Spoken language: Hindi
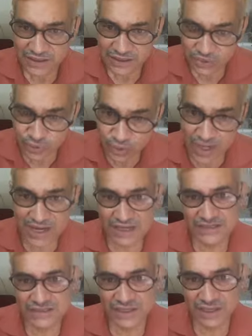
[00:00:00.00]
कि तुला
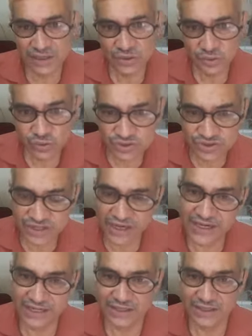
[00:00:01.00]
राशि और
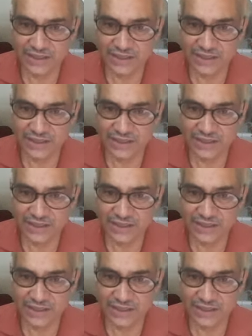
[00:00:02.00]
शनि